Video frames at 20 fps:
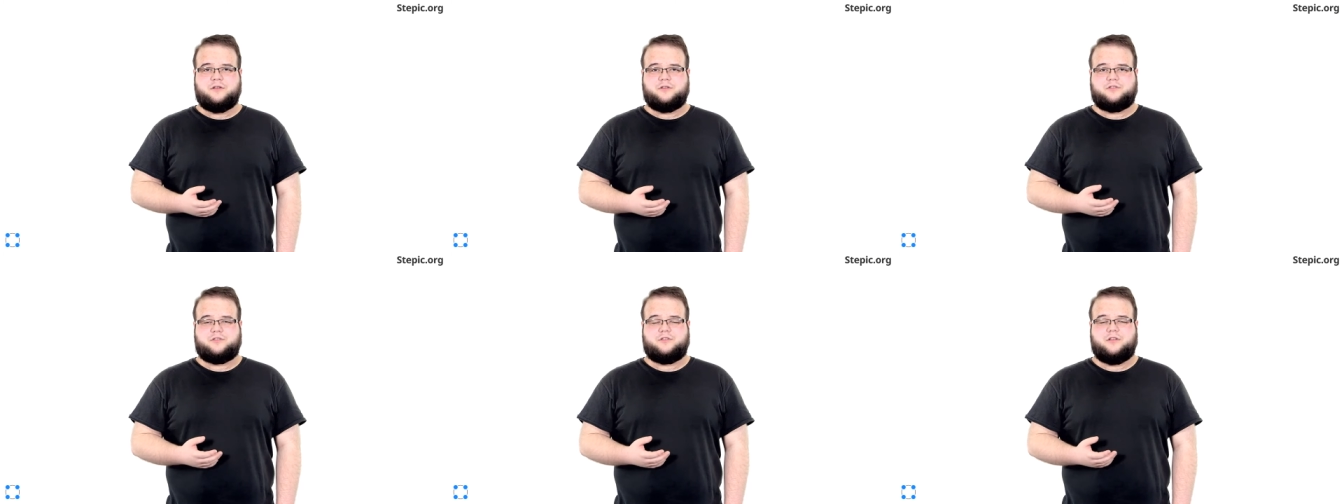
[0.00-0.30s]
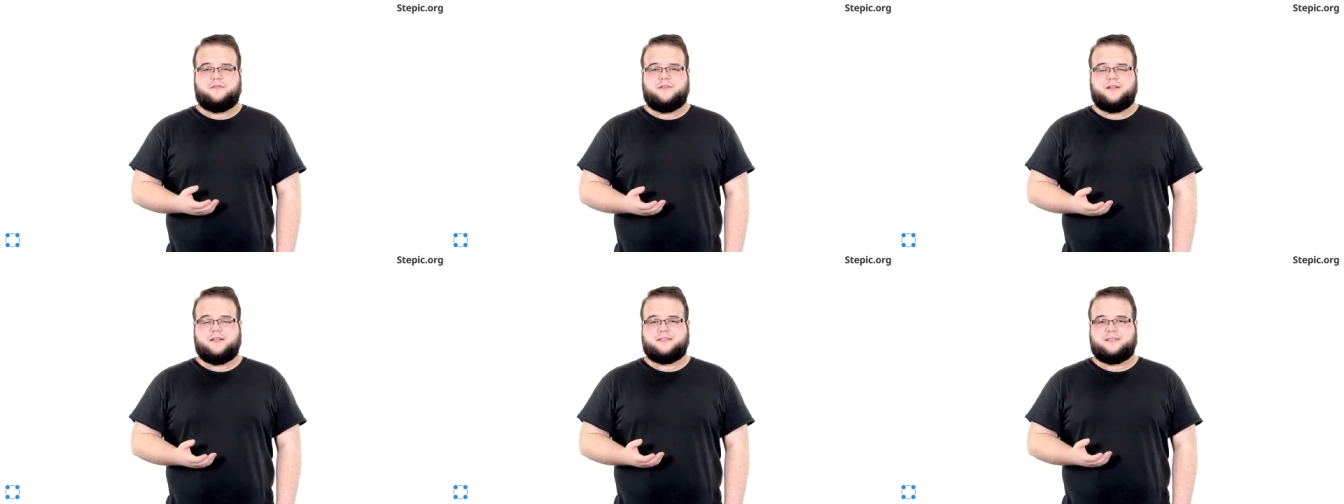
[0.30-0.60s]
что
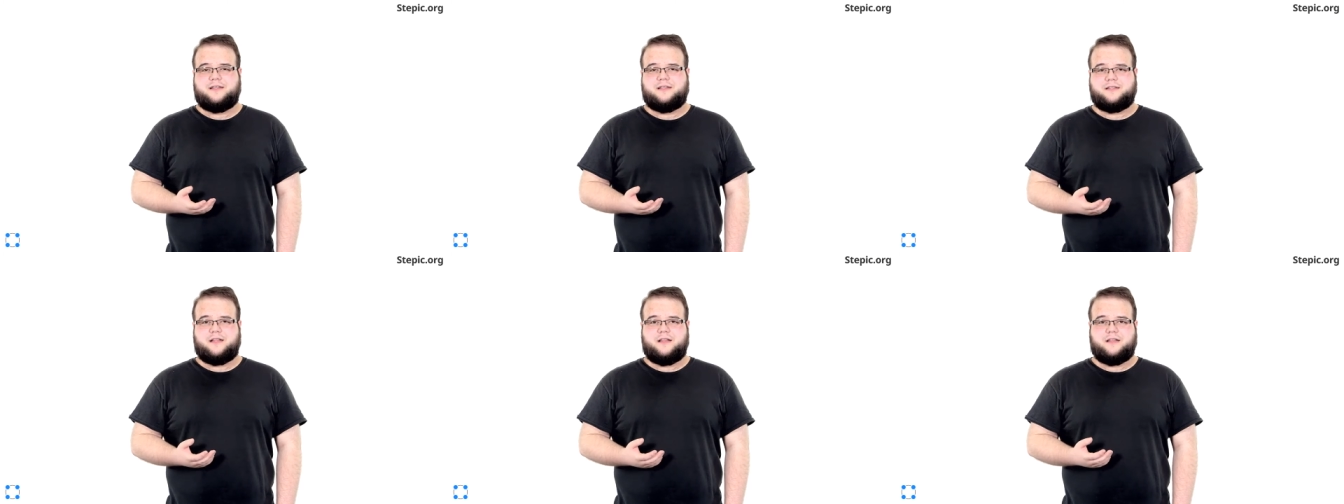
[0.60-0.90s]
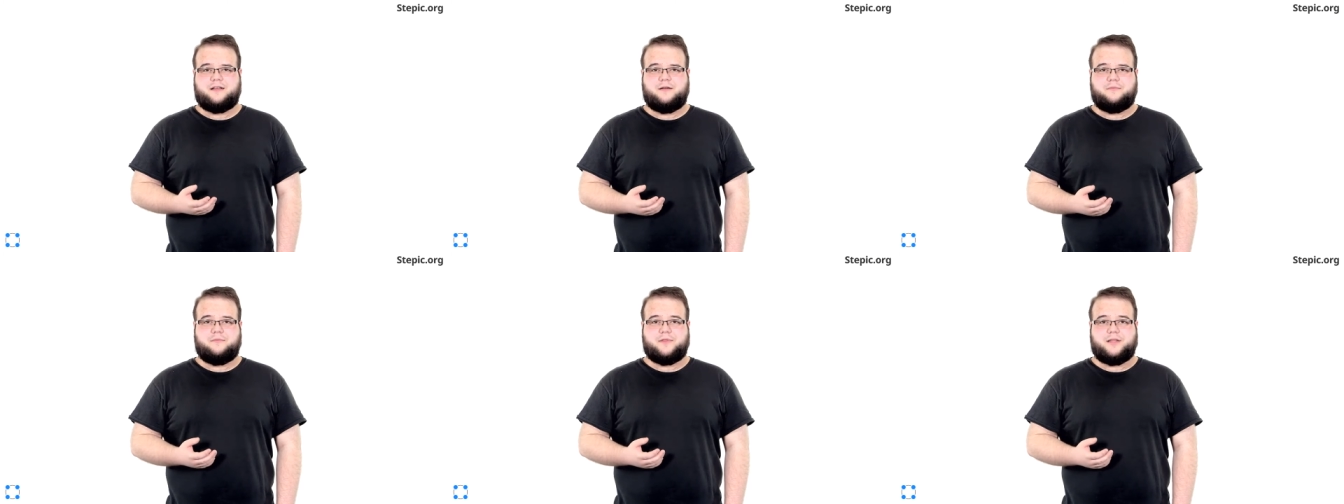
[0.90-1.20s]
является
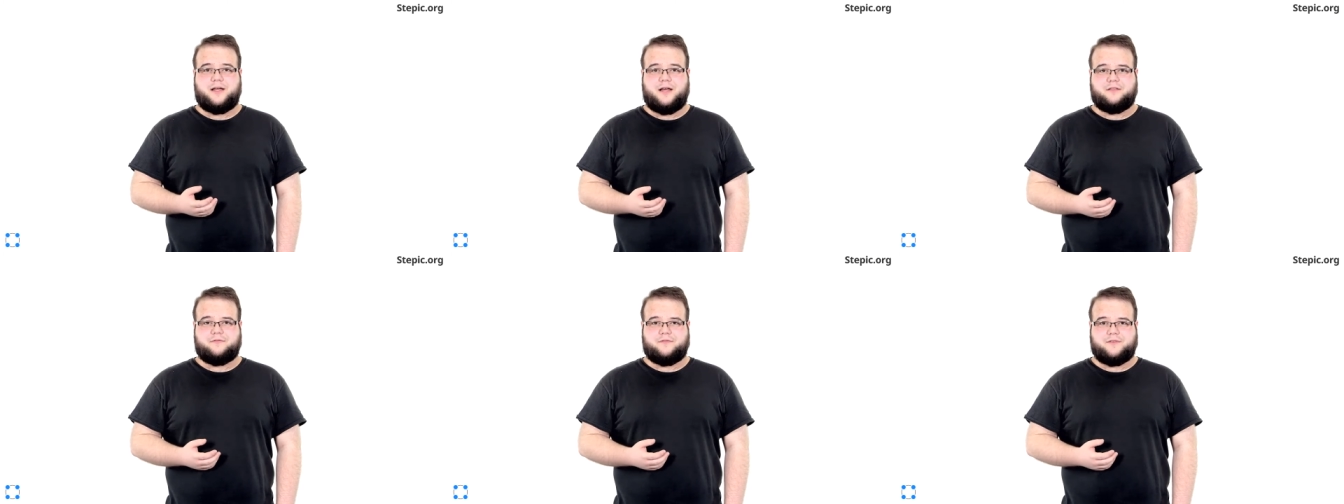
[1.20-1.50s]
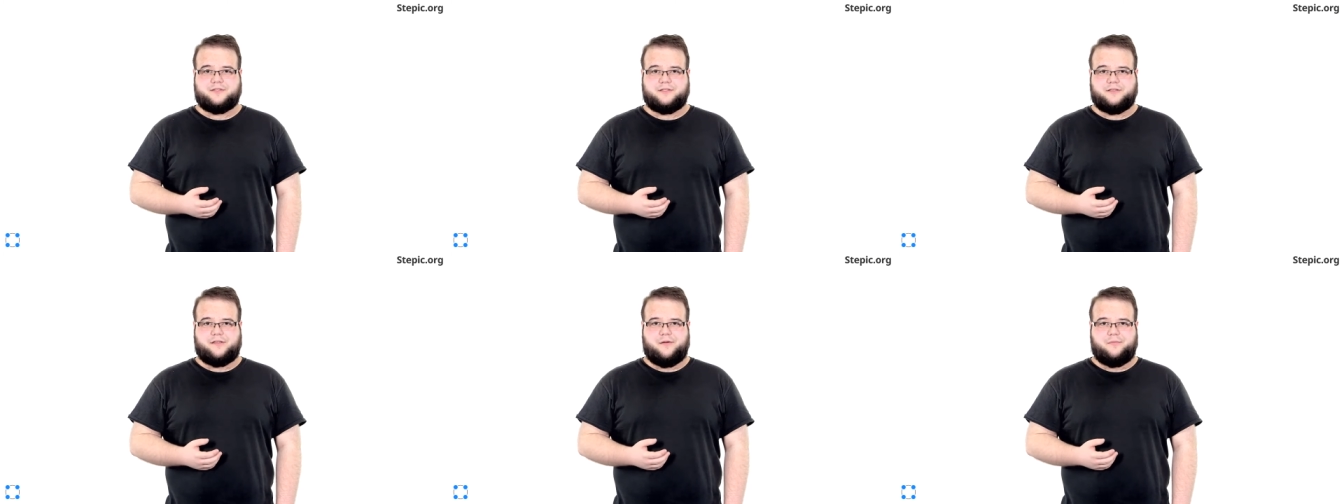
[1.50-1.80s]
аналогом none в
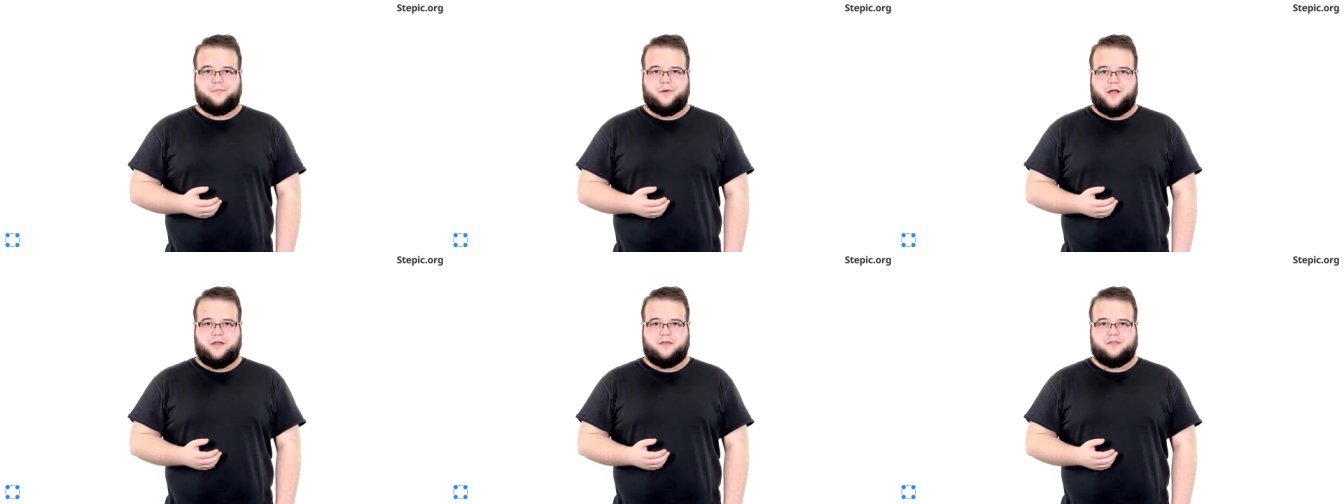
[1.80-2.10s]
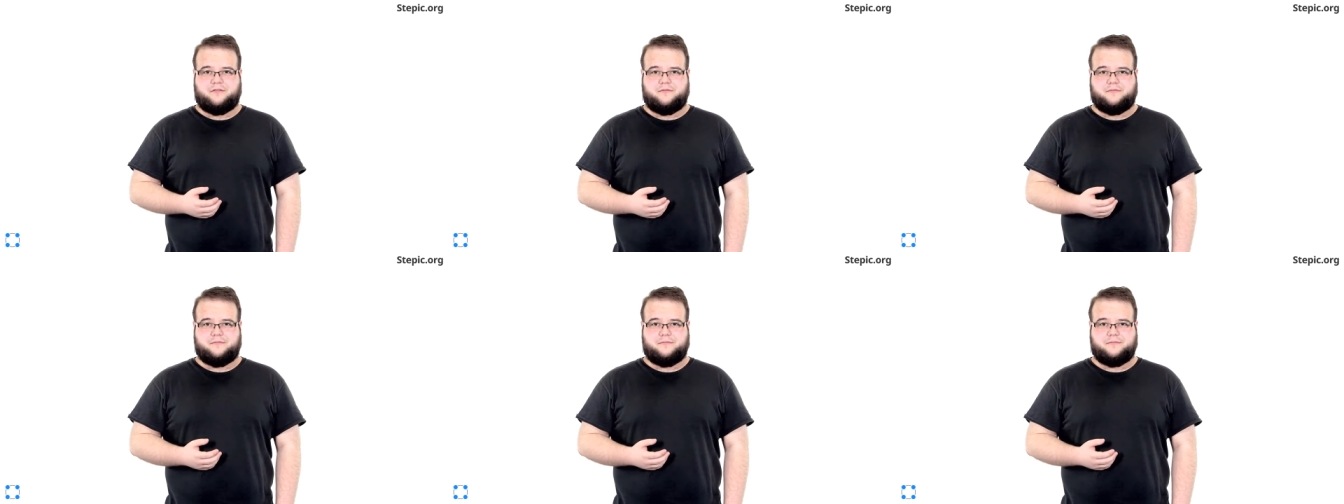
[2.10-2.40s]
языке
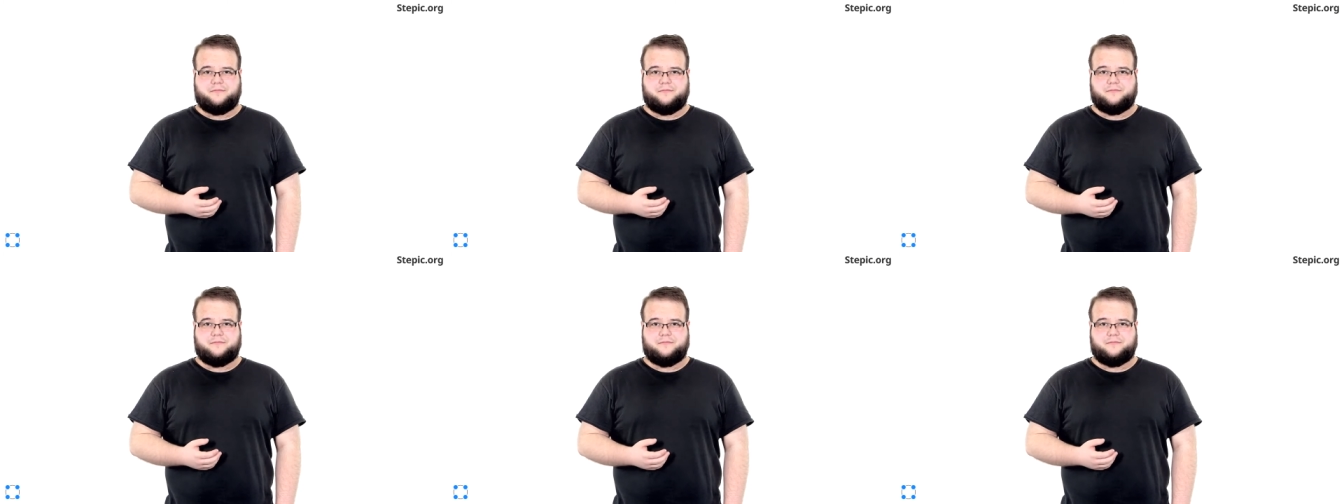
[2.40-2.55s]
Python.